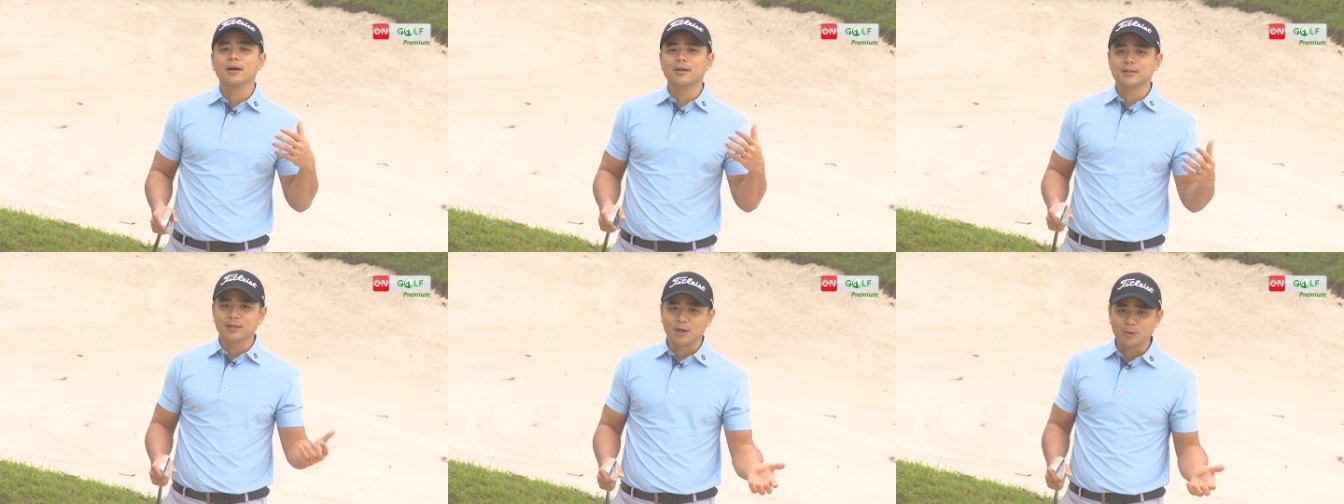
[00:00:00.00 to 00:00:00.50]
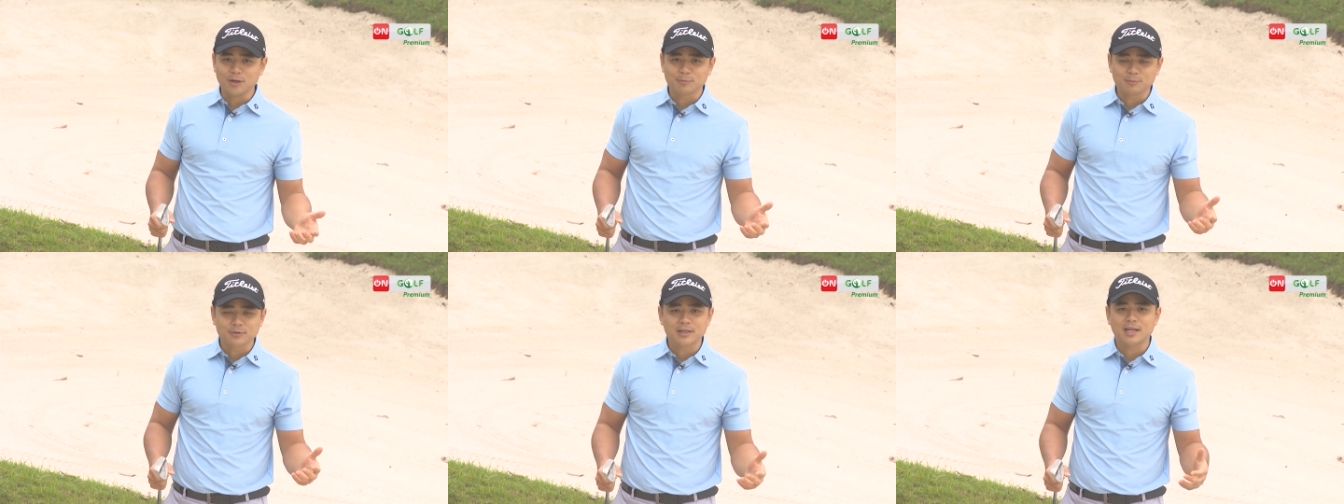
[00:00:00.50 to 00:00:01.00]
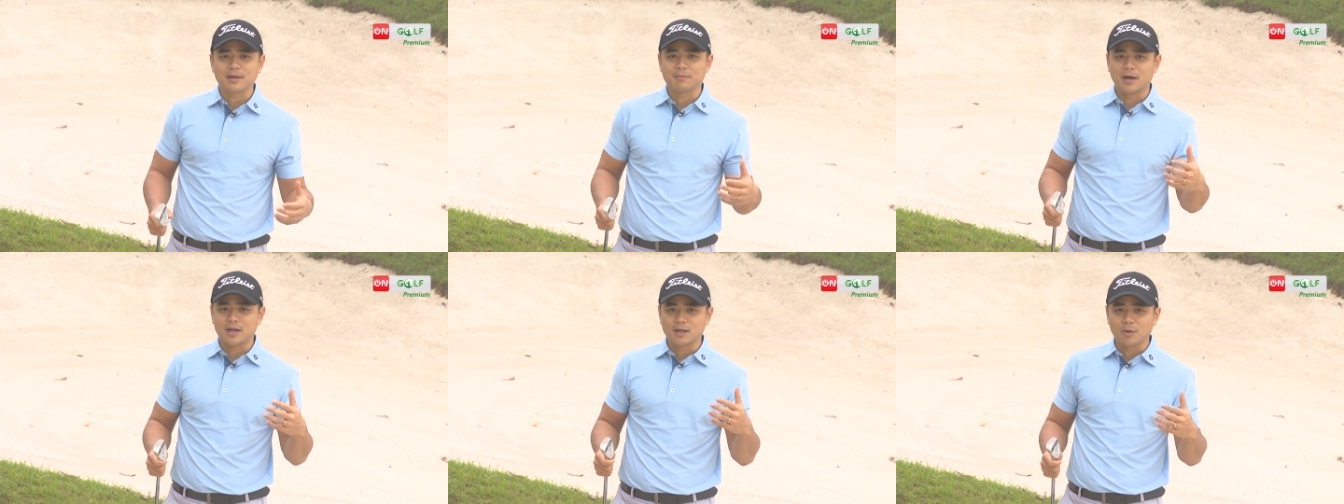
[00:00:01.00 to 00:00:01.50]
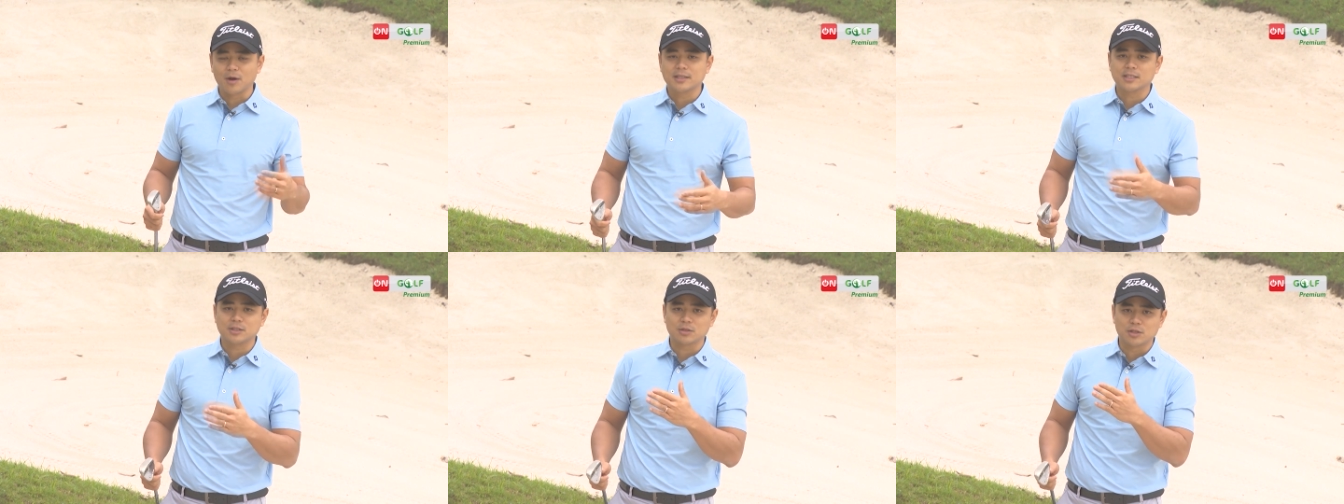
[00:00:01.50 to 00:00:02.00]
hơi thiếu lực khi mà đầu
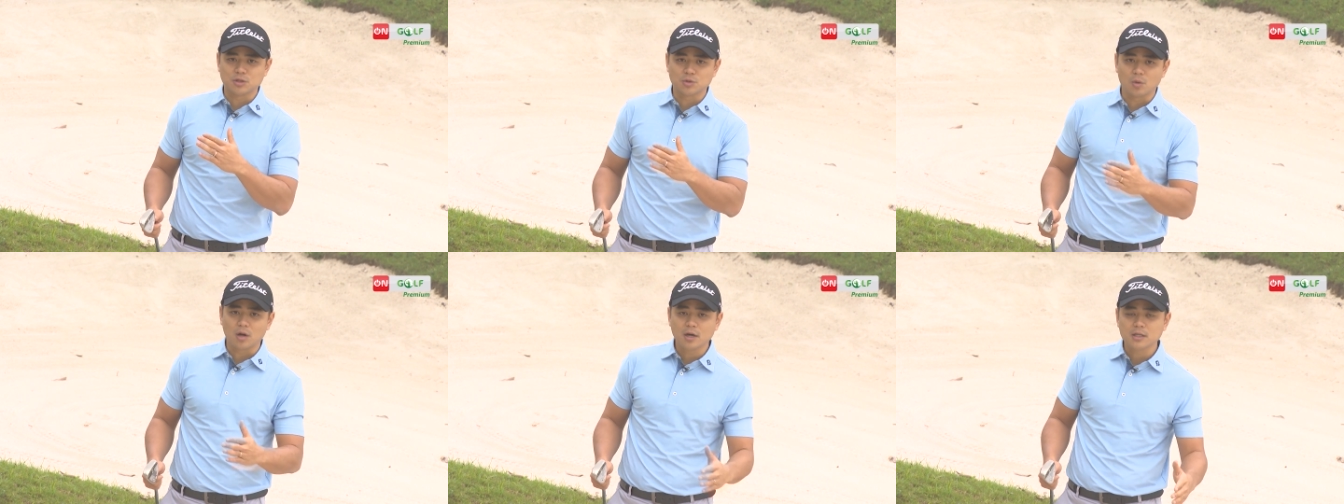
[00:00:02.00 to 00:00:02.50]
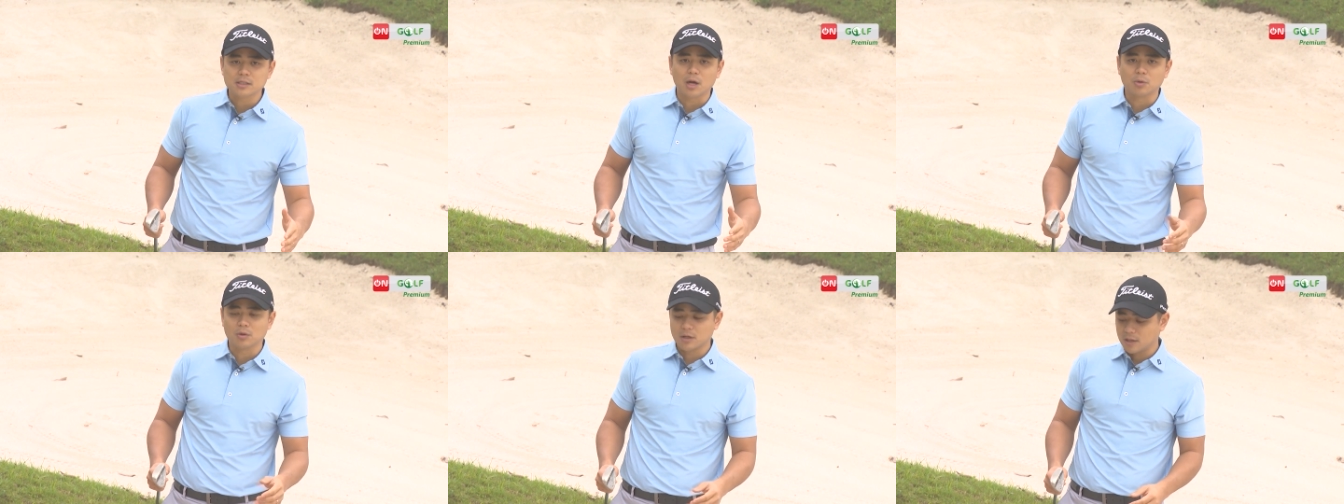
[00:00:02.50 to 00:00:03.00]
gậy di chuyển xuống hơi sâu